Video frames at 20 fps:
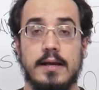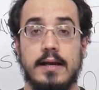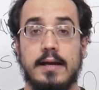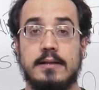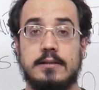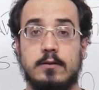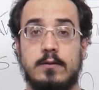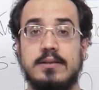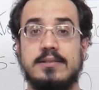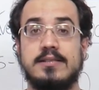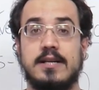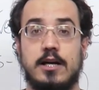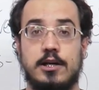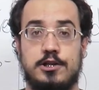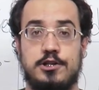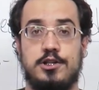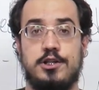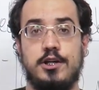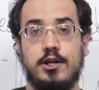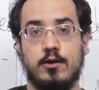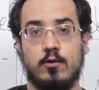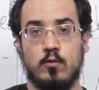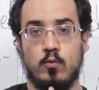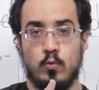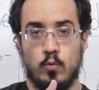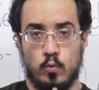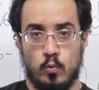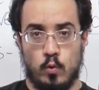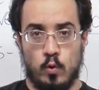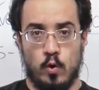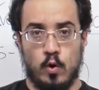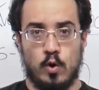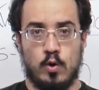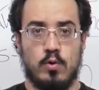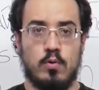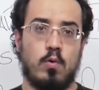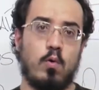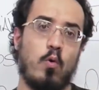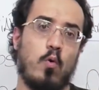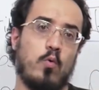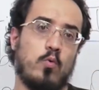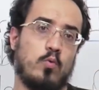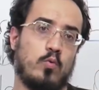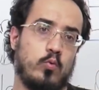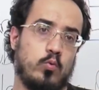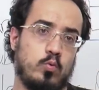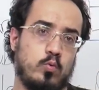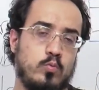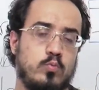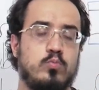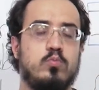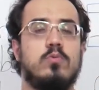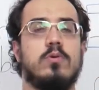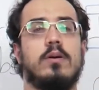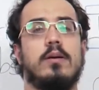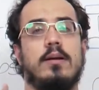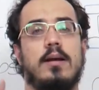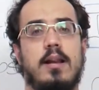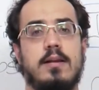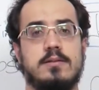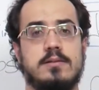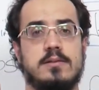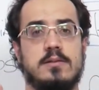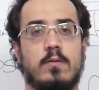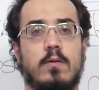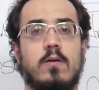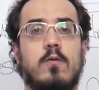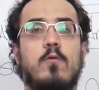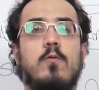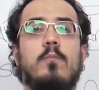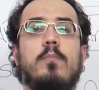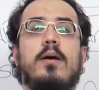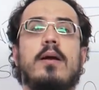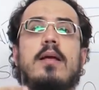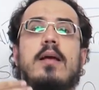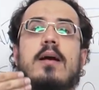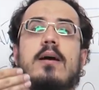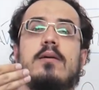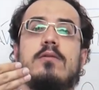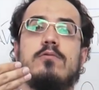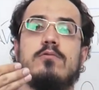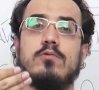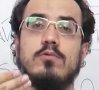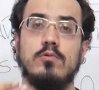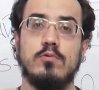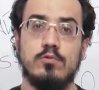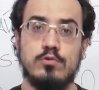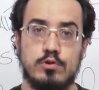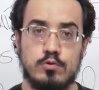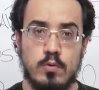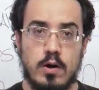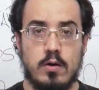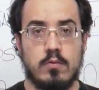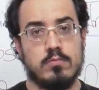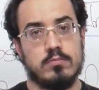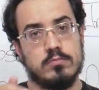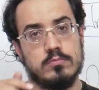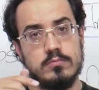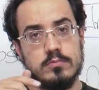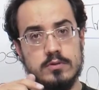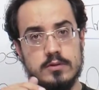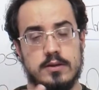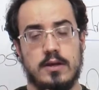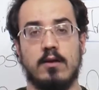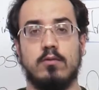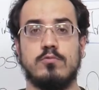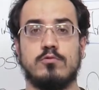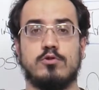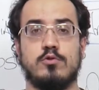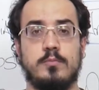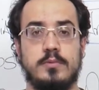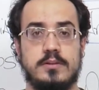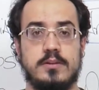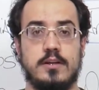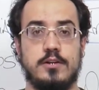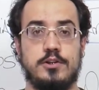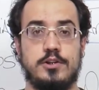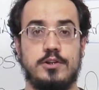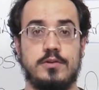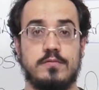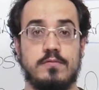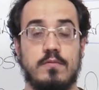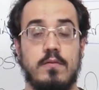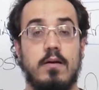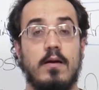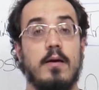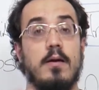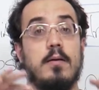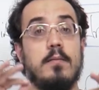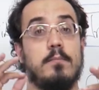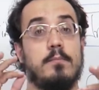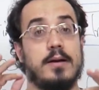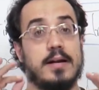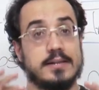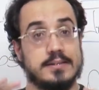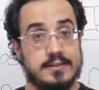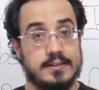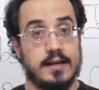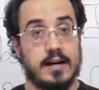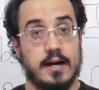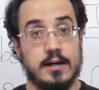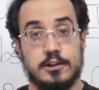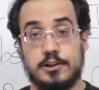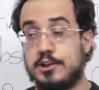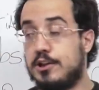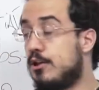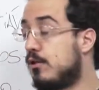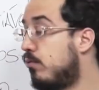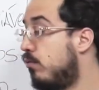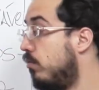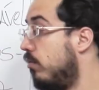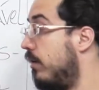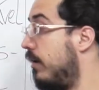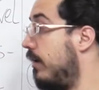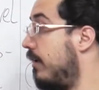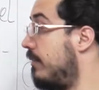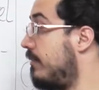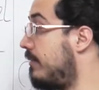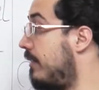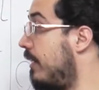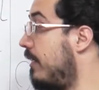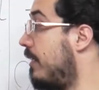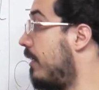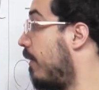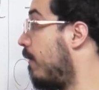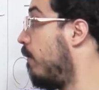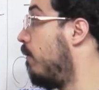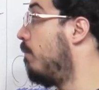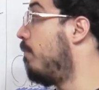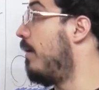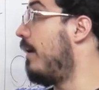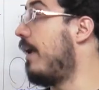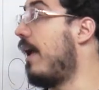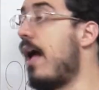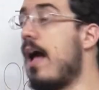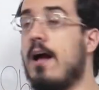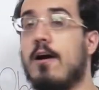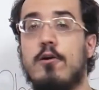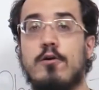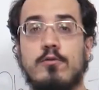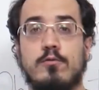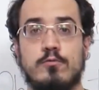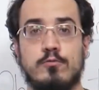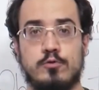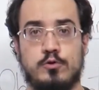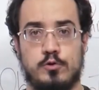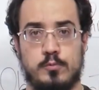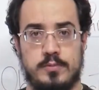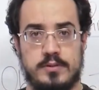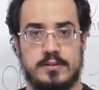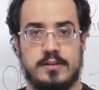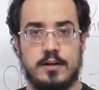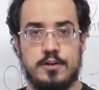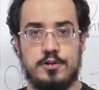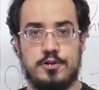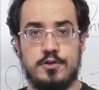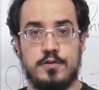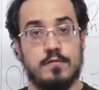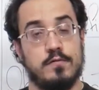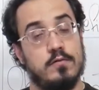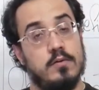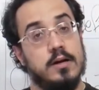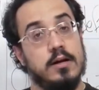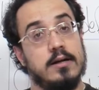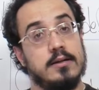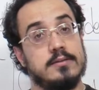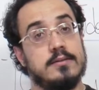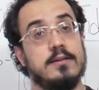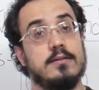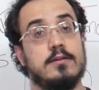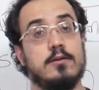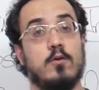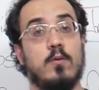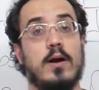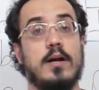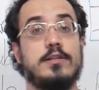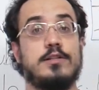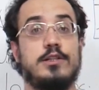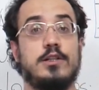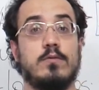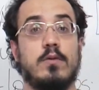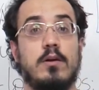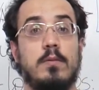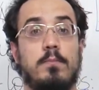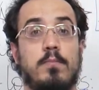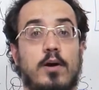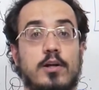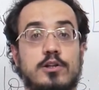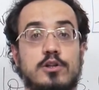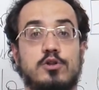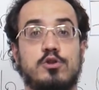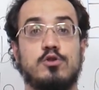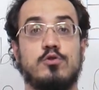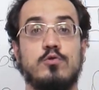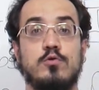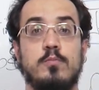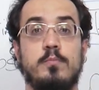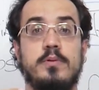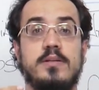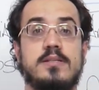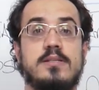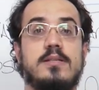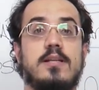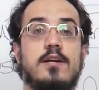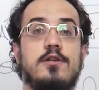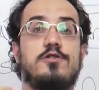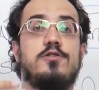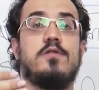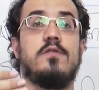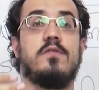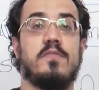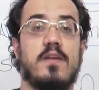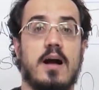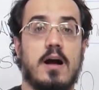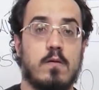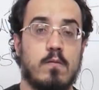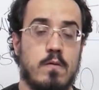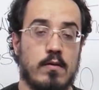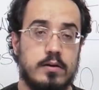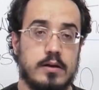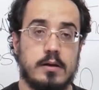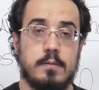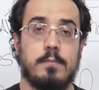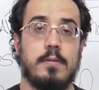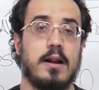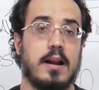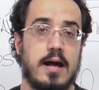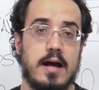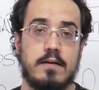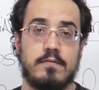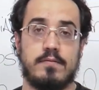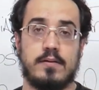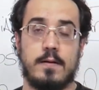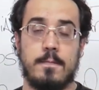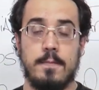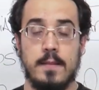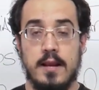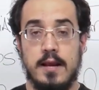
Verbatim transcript: Então esse artigo, o o ou um, eles estão acompanhando o João, que é um substantivo. Para ser artigo, tem que acompanhar um substantivo. Tanto que o artigo ele pode substantivar qualquer palavra.